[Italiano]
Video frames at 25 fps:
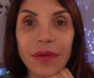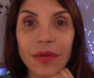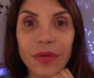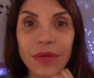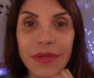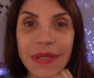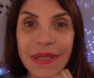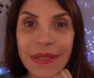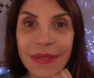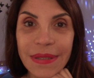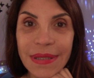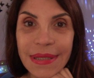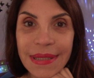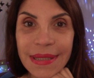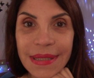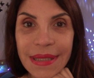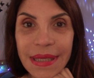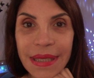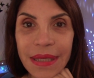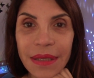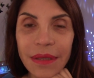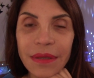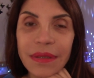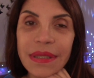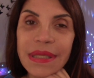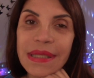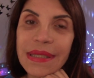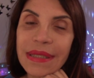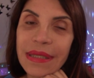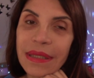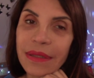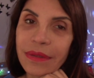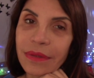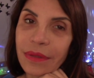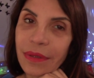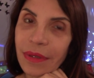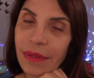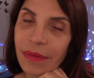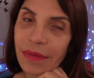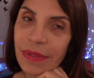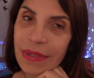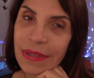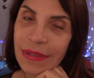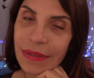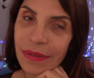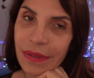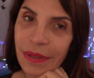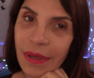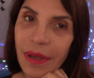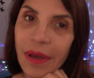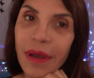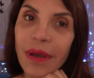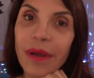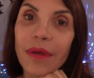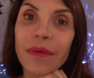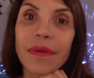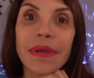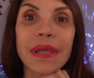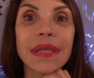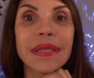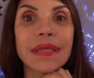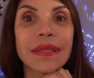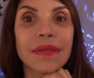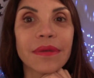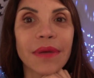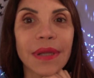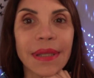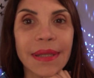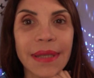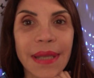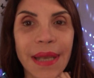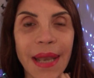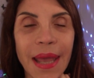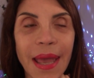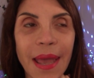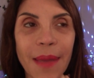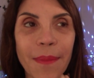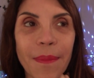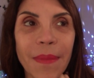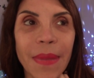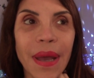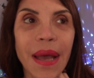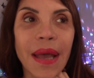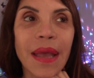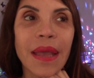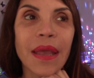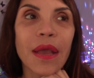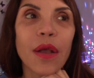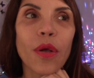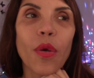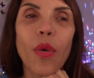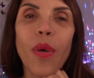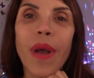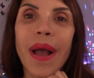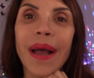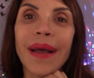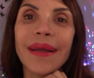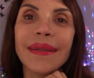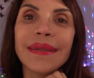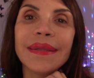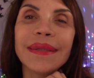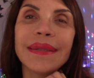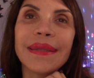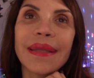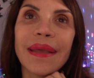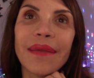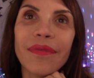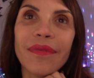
rosso sì, rossetto rosso no, questo è il dilemma. Quante